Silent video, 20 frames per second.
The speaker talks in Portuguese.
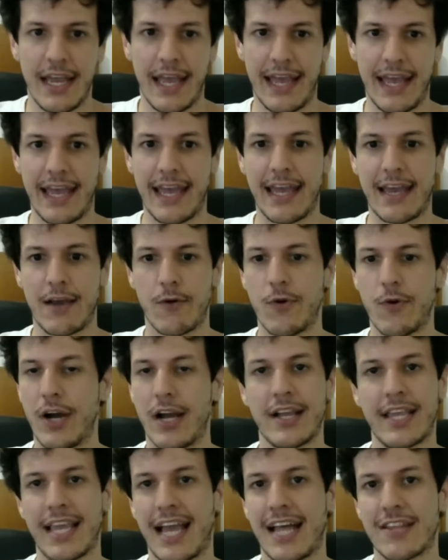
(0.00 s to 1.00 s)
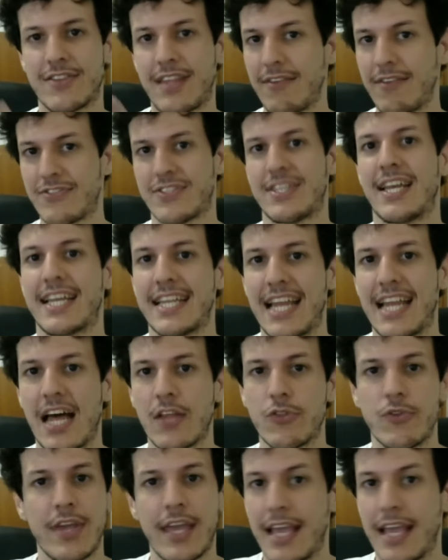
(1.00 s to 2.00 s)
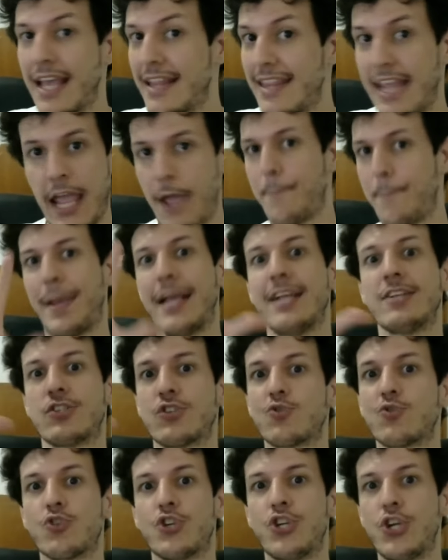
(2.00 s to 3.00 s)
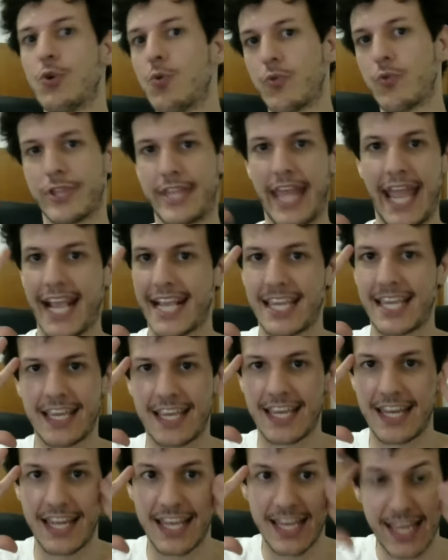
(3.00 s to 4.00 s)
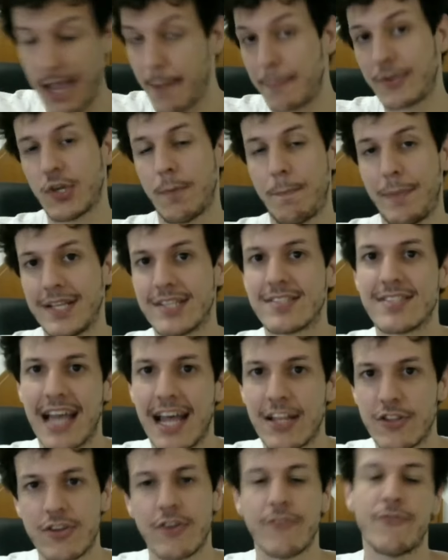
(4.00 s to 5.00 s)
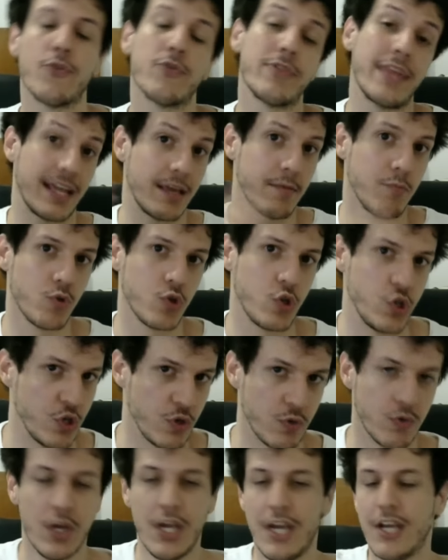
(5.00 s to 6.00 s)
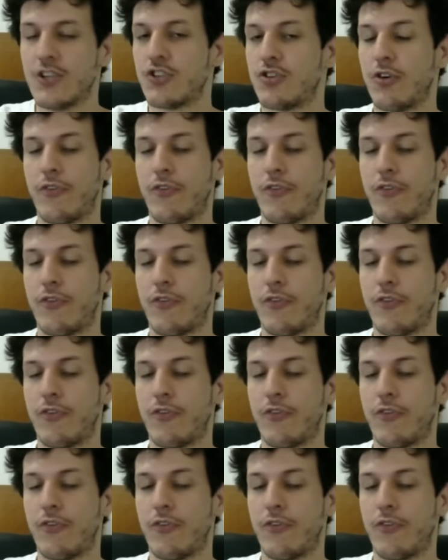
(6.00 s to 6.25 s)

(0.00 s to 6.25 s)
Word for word: é, o ranqueado estava estagnado e de repente surgiu um deck que ninguém tinha pensado, que foi o deck Mutinho